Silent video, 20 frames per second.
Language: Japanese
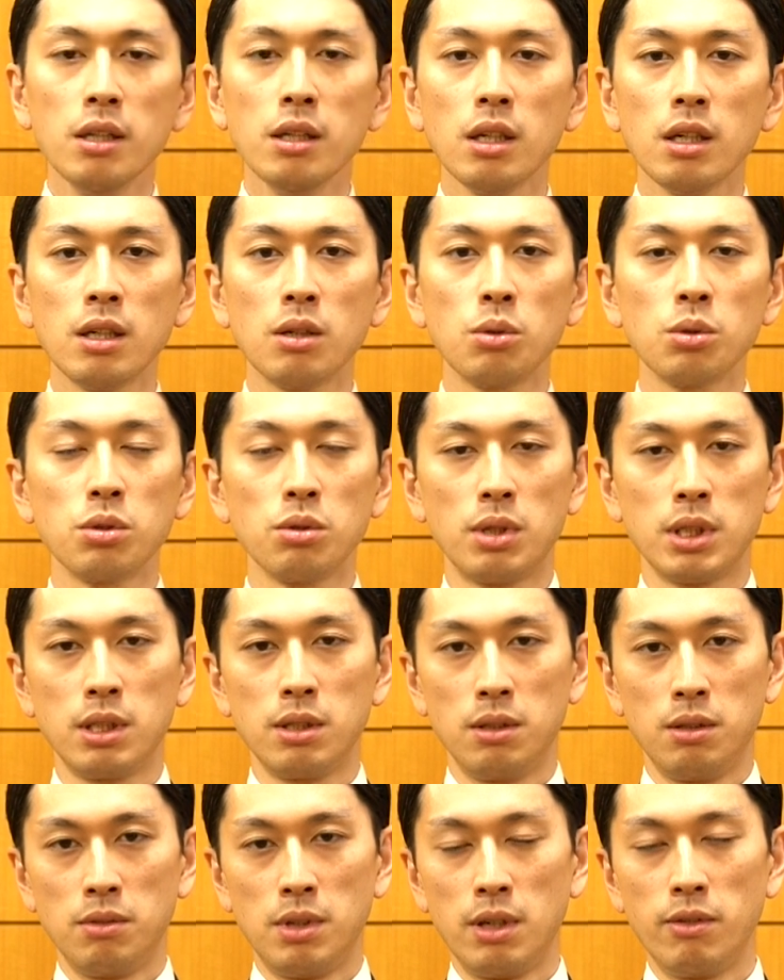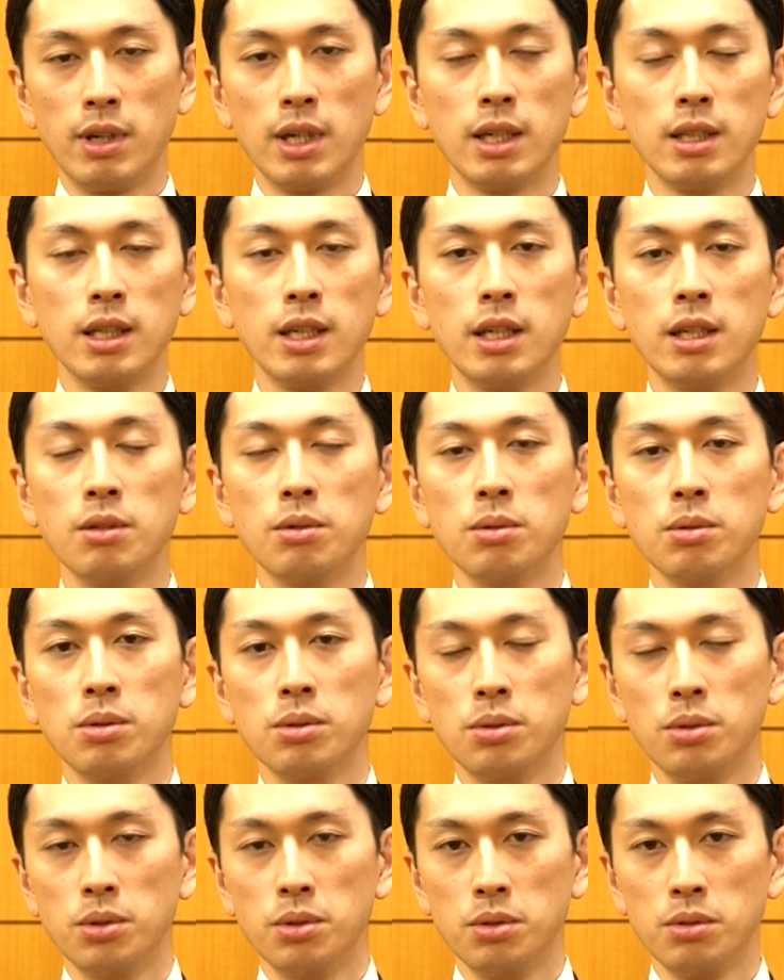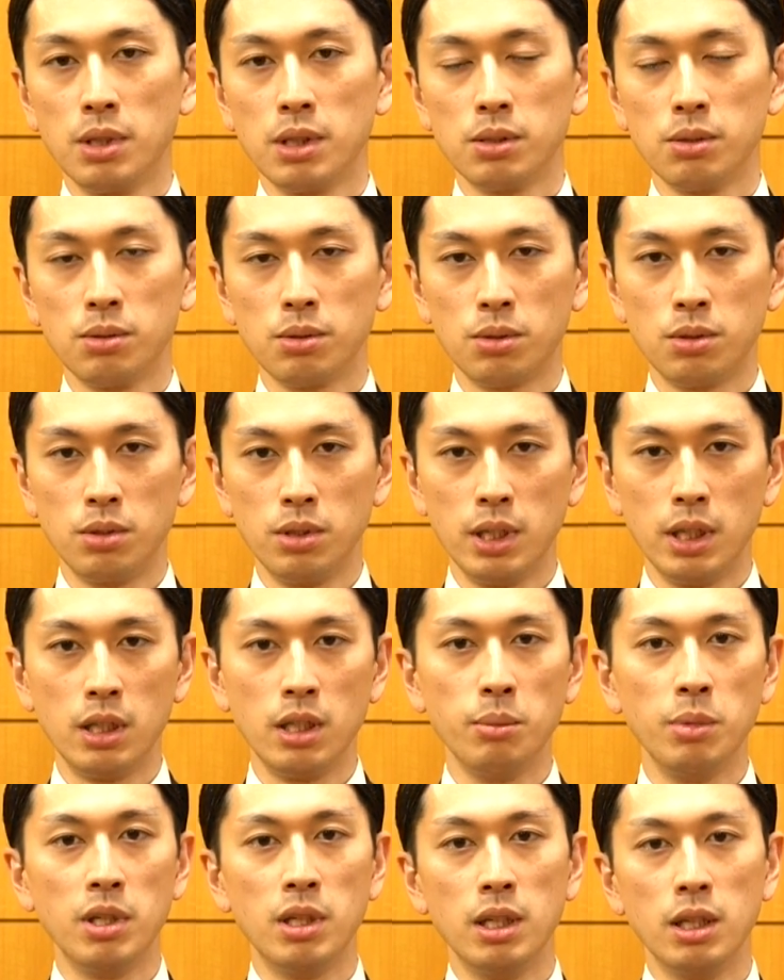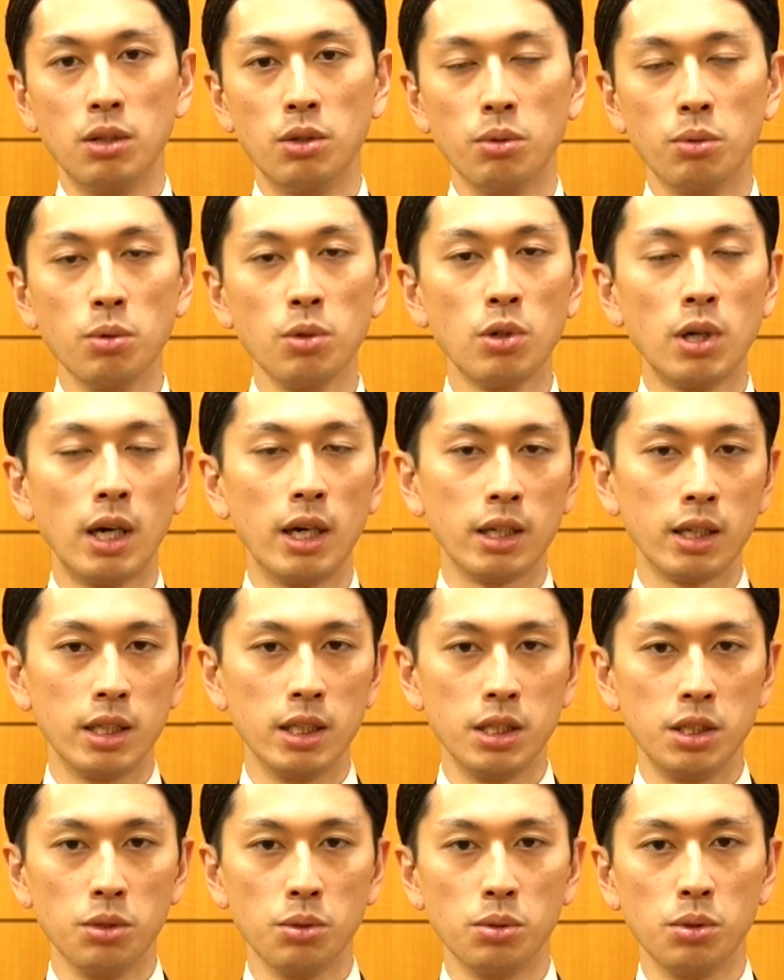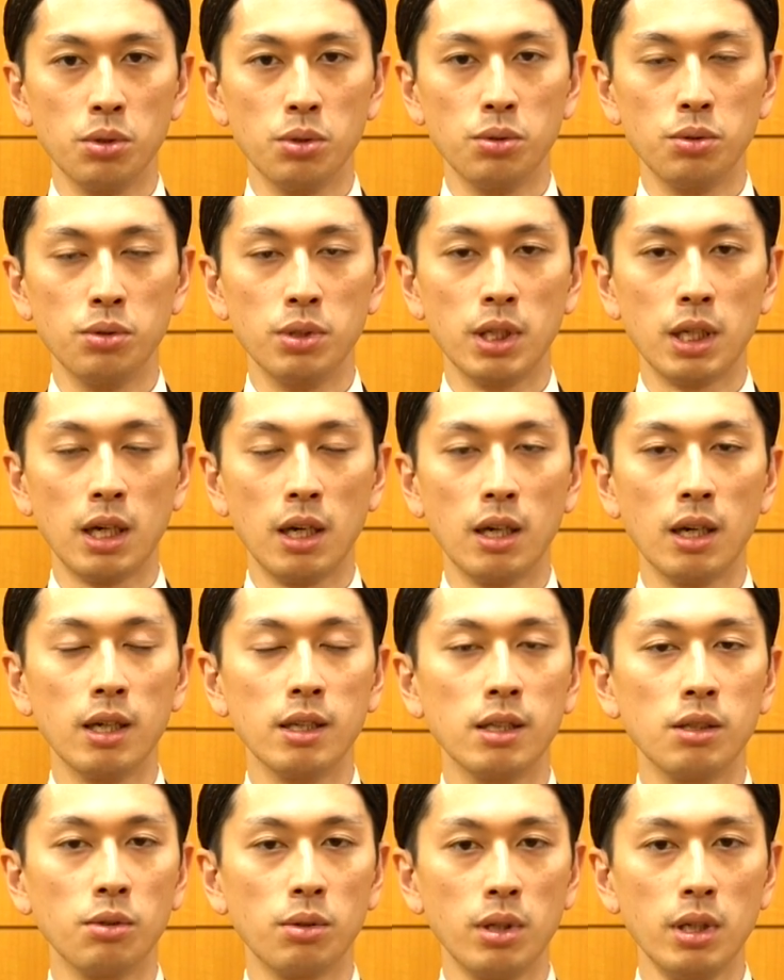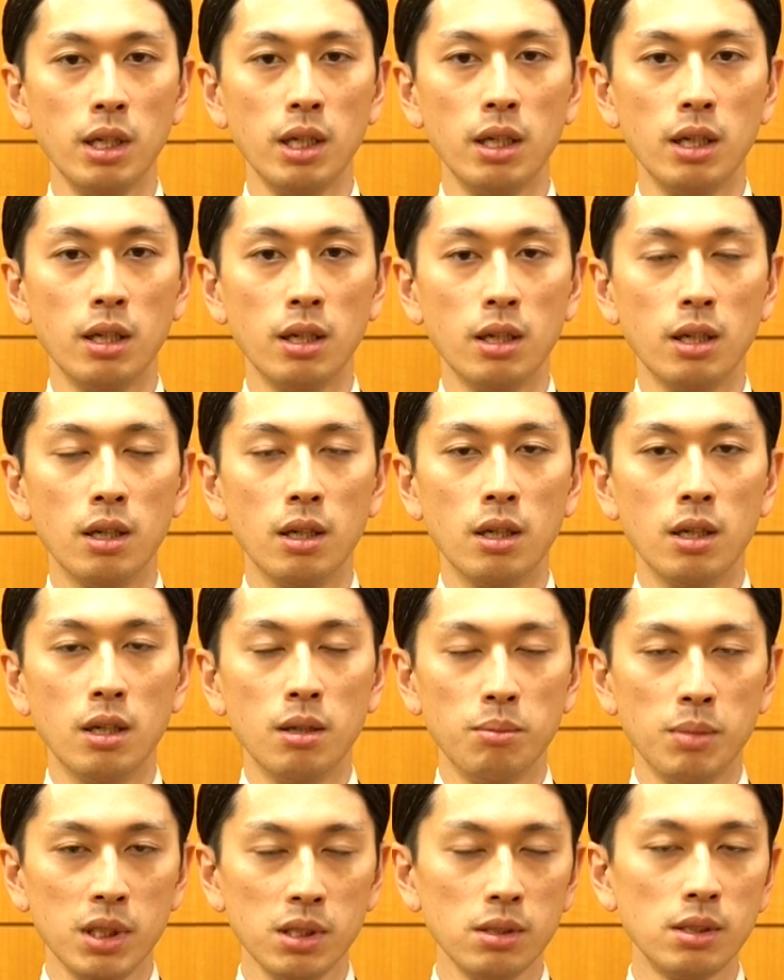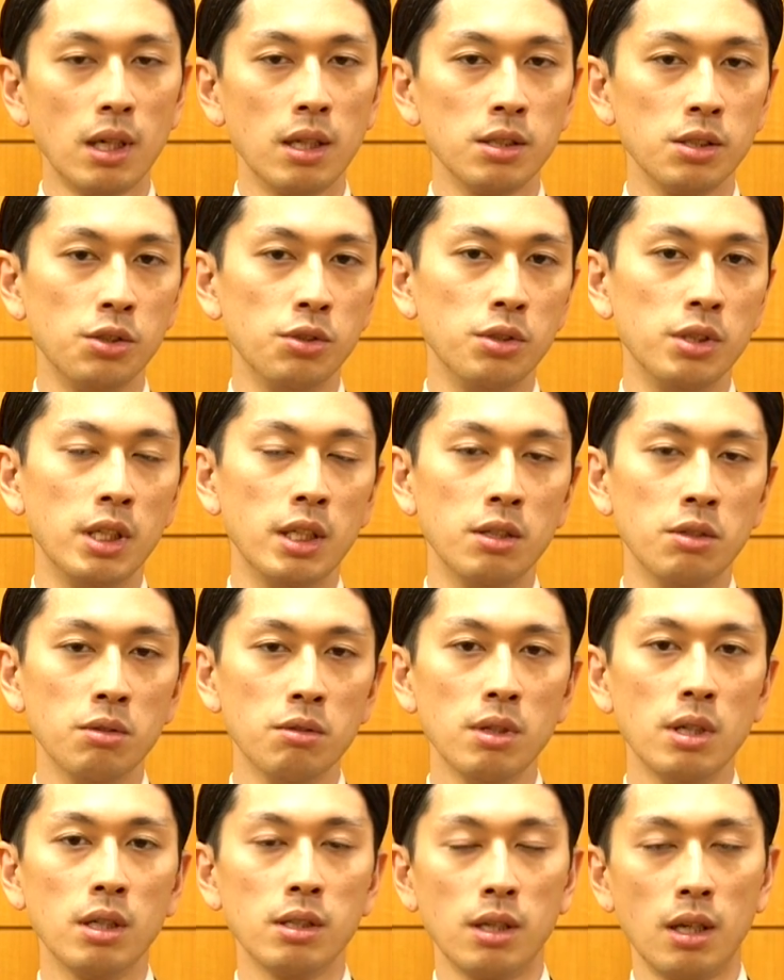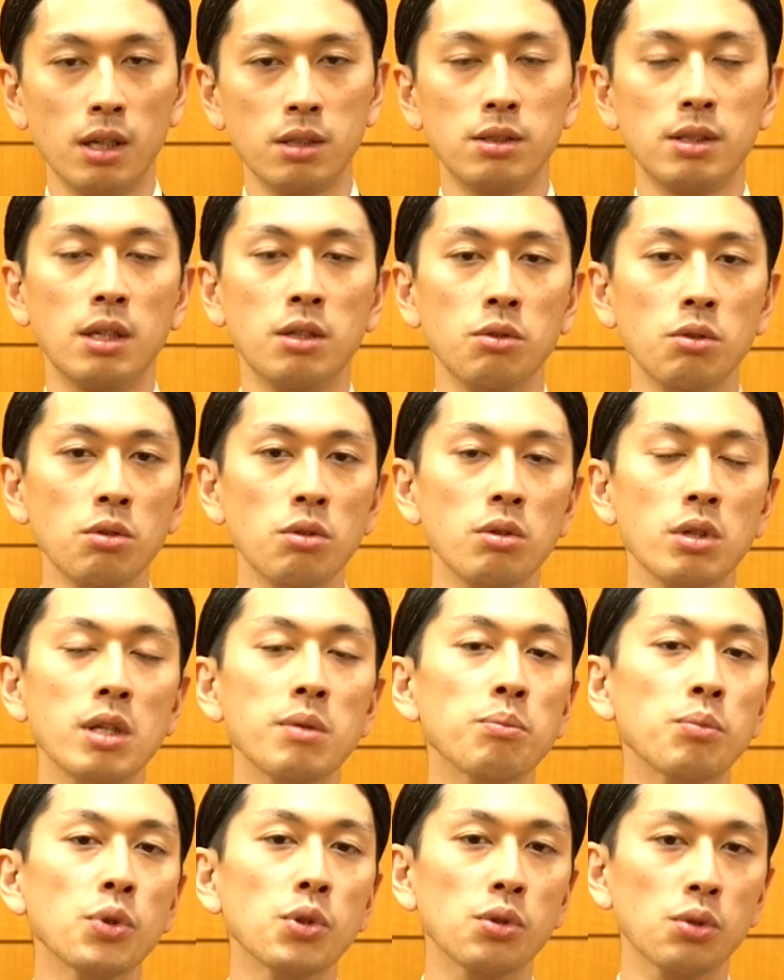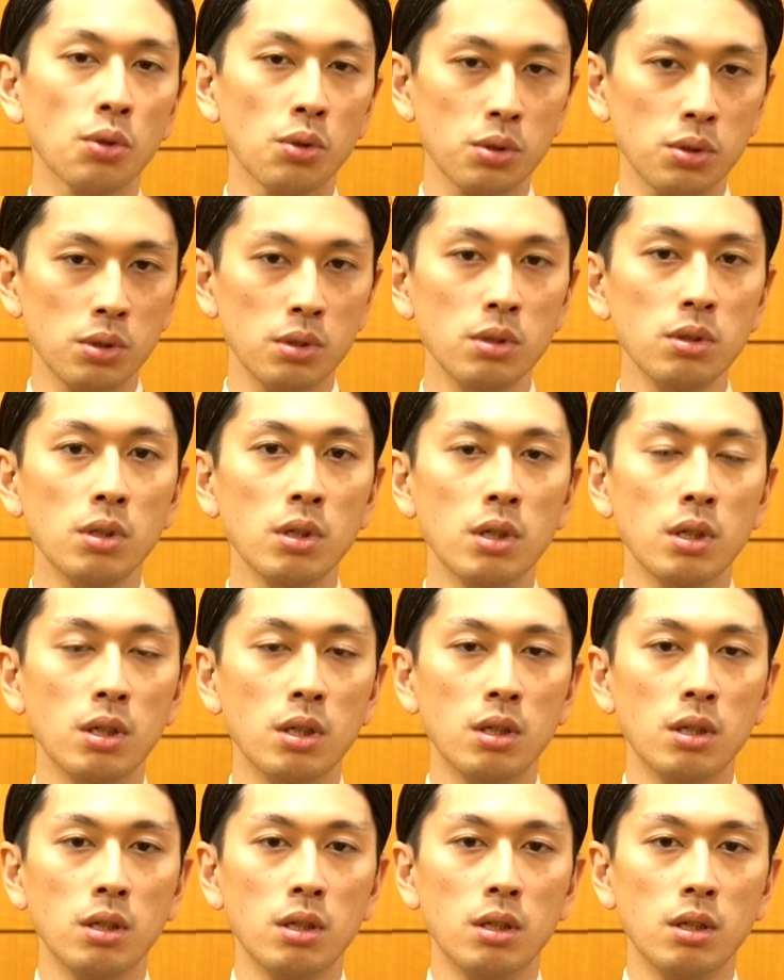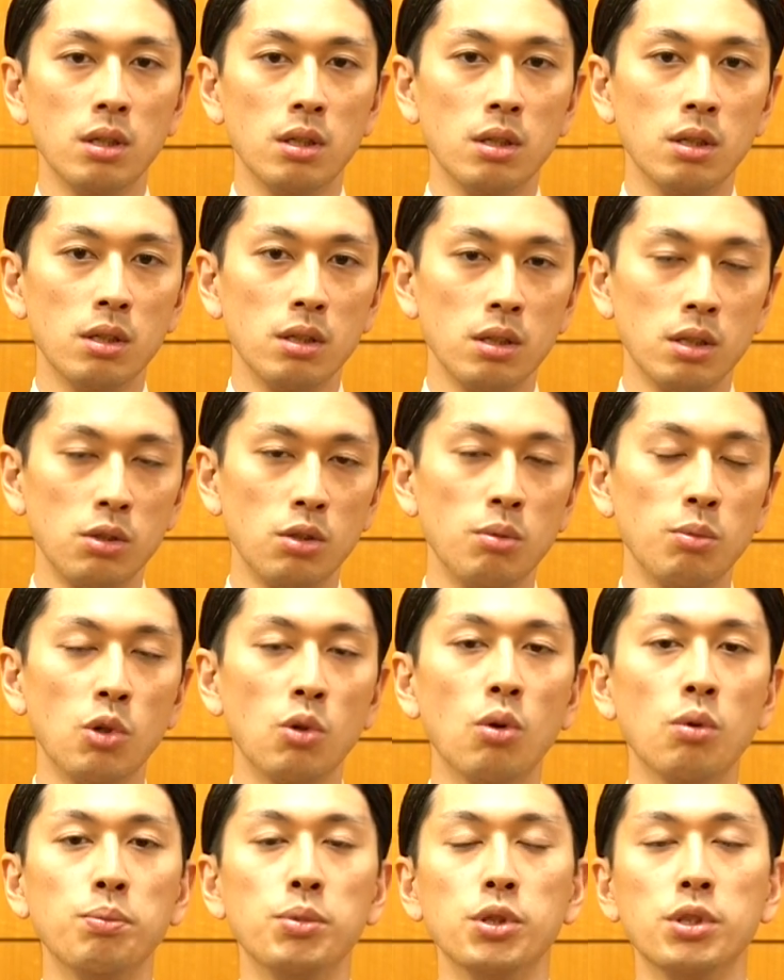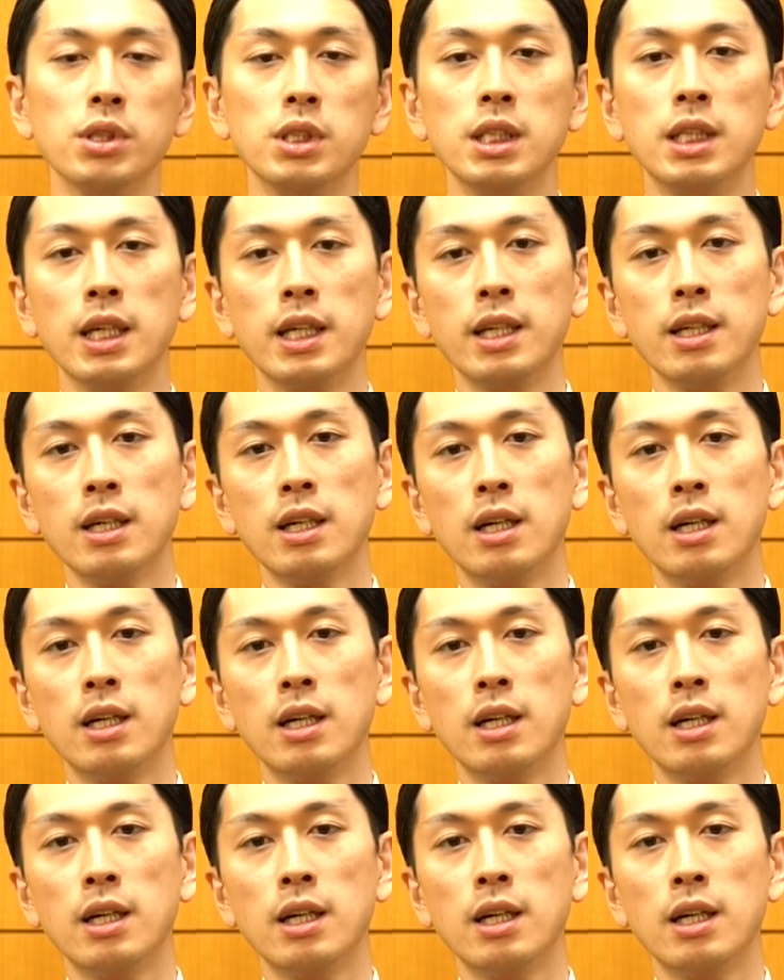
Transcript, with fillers: だからこそ我々ができることというのはそのクリエイティビティというものを発揮しようというふうに考えた時にまず単純に言えるのはたくさんのインプットをするそれもこう物理的